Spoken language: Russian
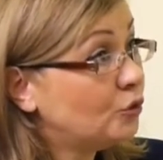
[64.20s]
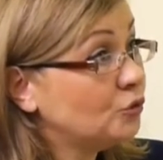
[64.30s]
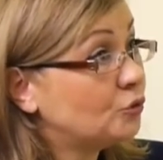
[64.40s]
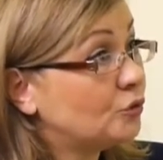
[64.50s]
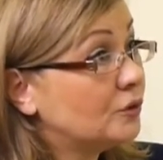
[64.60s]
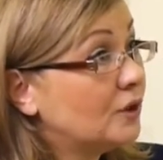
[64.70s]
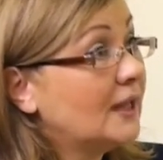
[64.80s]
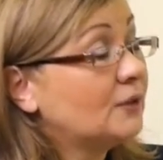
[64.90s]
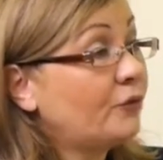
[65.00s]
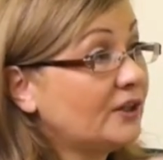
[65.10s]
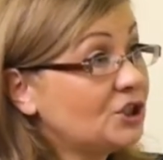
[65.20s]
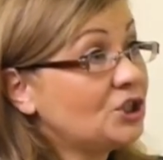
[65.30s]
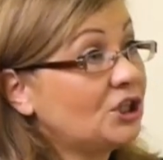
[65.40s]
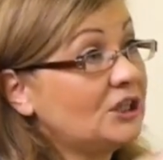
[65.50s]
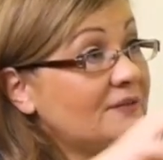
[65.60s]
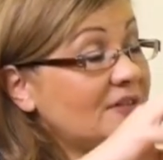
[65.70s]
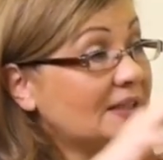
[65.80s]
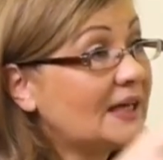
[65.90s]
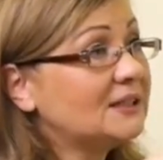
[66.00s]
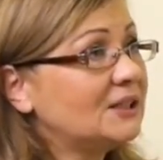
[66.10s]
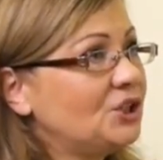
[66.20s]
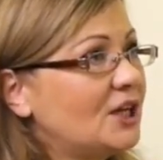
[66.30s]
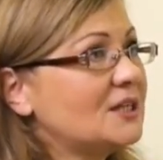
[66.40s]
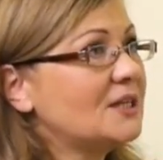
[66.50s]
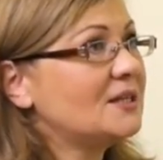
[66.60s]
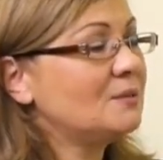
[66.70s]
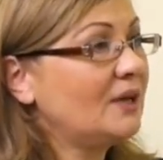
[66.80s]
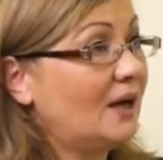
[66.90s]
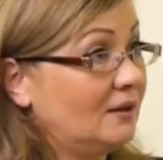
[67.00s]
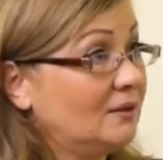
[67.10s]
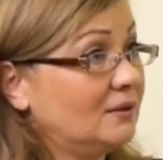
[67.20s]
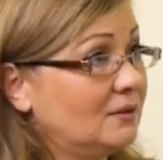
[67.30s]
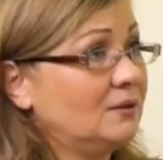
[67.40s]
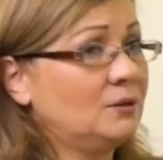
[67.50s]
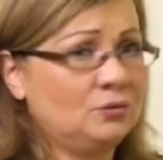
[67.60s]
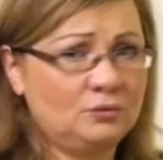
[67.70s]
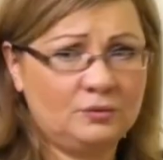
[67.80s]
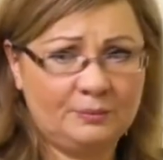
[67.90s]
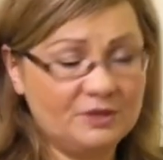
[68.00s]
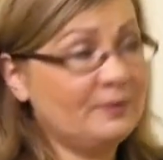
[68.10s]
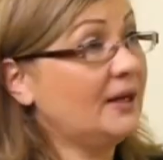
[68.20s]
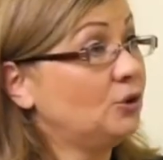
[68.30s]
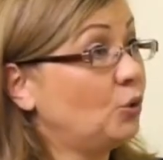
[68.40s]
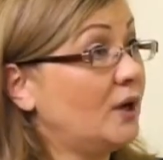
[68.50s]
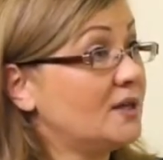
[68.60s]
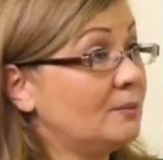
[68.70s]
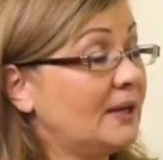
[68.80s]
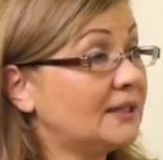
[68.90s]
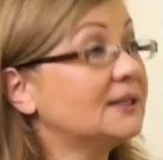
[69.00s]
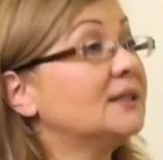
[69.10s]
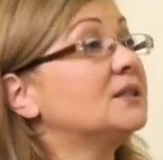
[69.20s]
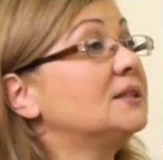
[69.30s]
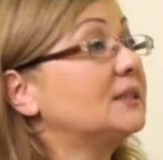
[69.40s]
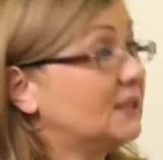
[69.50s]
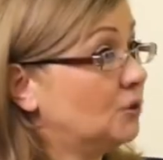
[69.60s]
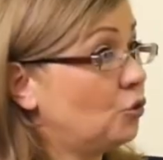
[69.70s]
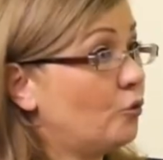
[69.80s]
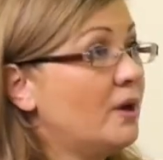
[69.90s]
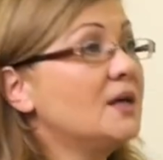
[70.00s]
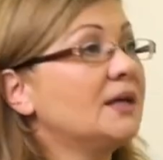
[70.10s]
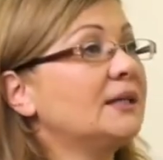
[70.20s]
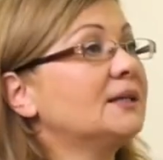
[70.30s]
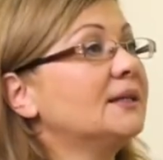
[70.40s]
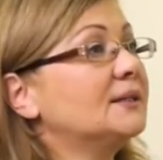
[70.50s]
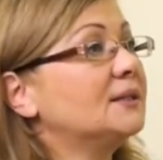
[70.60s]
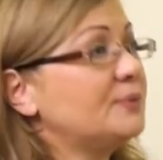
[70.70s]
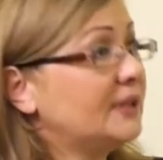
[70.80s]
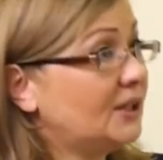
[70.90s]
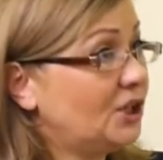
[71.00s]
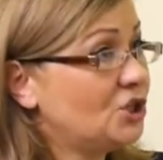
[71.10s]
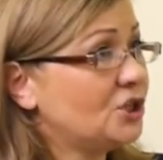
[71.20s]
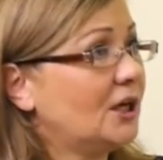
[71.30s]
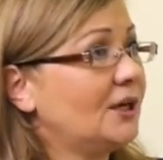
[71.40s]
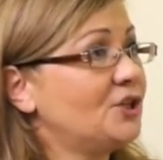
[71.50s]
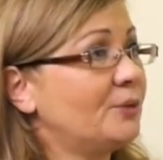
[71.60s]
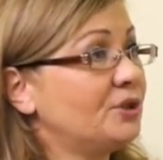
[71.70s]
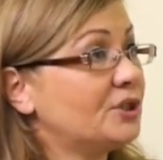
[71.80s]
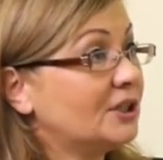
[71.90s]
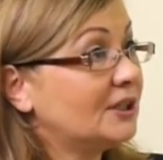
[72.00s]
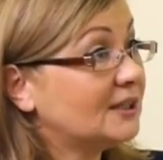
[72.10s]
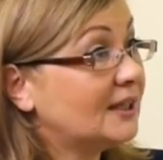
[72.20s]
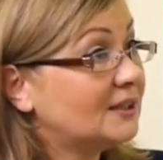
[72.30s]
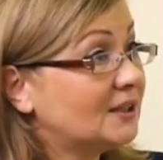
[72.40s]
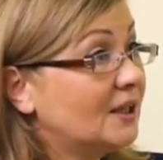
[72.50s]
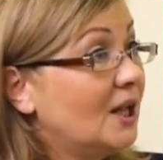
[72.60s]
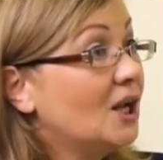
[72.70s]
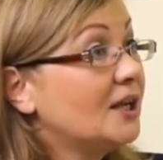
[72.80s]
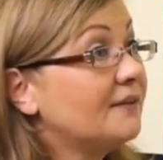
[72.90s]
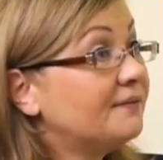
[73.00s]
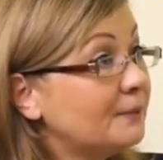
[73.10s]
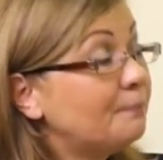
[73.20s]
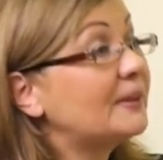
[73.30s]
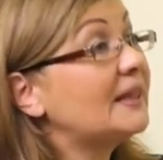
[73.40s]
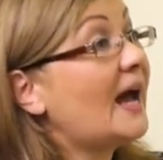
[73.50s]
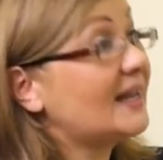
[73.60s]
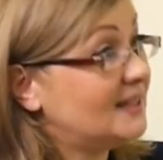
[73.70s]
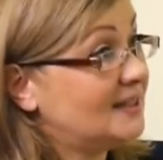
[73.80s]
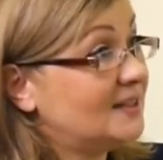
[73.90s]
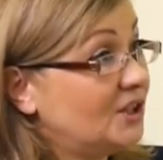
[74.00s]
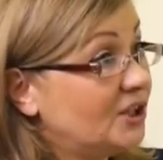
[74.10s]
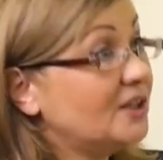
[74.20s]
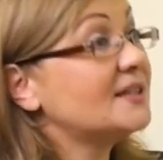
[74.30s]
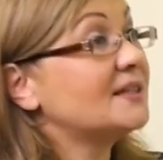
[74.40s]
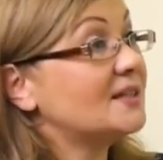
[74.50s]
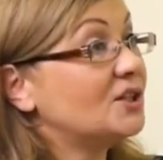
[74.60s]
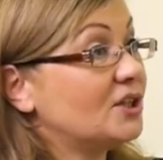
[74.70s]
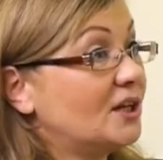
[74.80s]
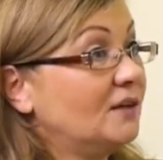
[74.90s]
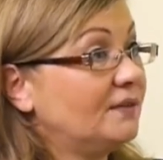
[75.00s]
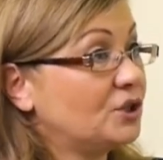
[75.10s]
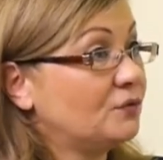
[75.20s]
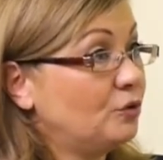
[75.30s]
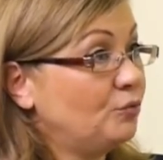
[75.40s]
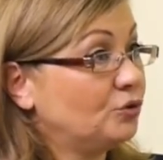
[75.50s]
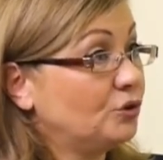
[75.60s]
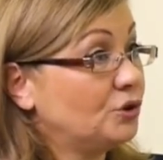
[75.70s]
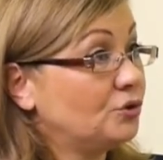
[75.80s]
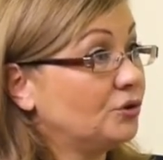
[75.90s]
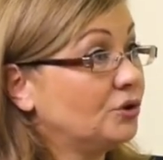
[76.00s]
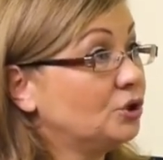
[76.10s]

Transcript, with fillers: ребенку, но фактически не всегда это частная семья, э, как забирает другая семья. Иногда это детский дом, иногда это психиатрическая лечебница, иногда это... И вы платите деньги за содержание вашего ребенка еще.